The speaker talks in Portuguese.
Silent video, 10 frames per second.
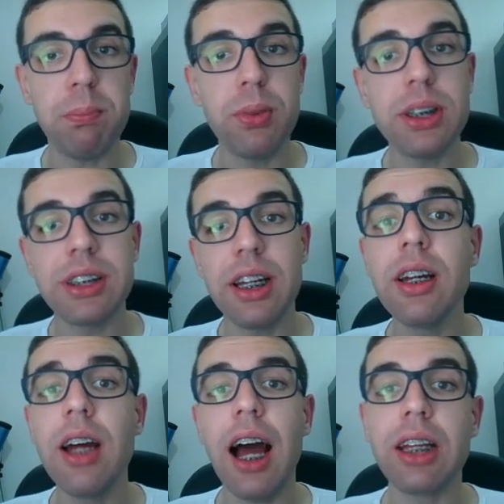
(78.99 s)
Pois
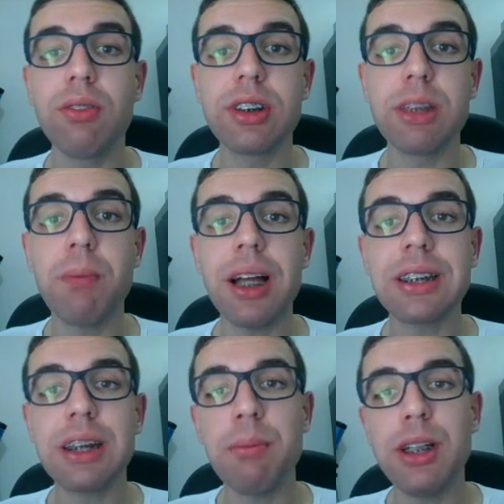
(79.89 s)
é, aqui você
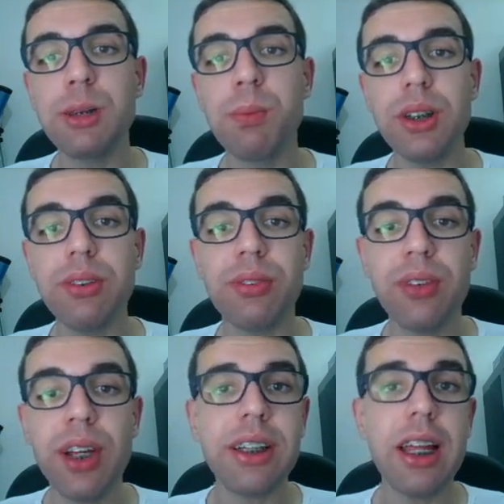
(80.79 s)
basicamente pode
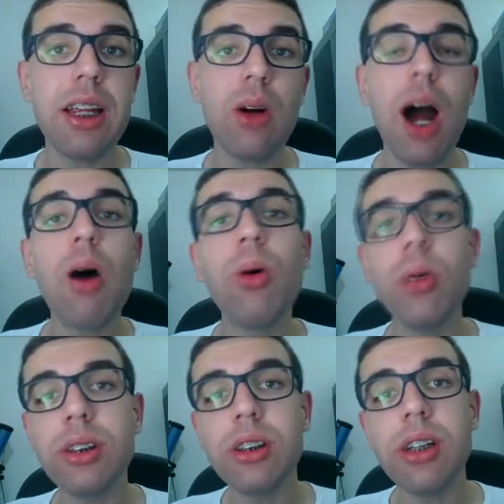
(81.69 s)
ver tem
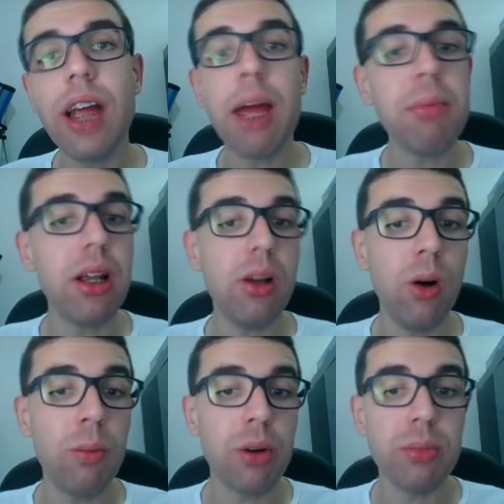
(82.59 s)
aonde é
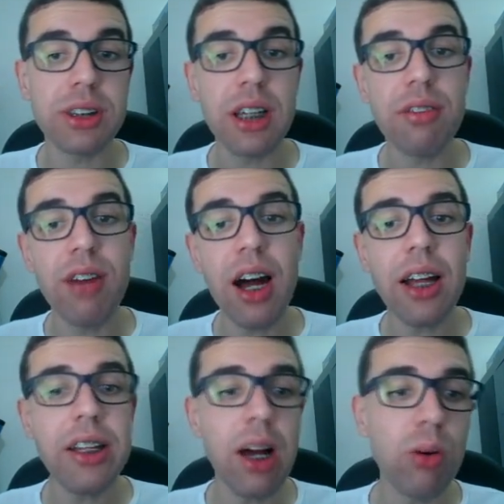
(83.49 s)
melhor para
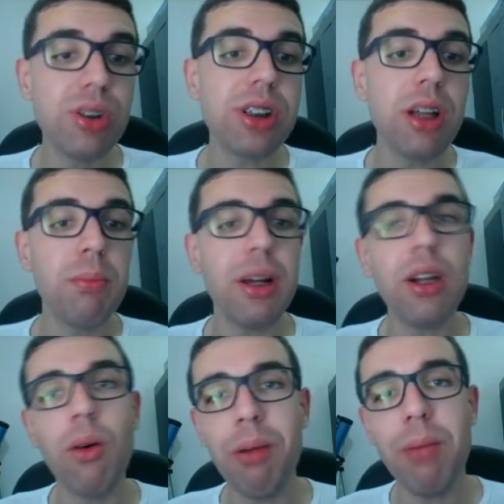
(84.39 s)
observar e aonde também
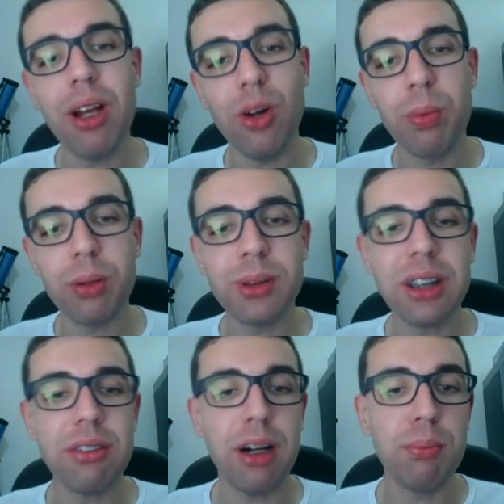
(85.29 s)
não é melhor para observar,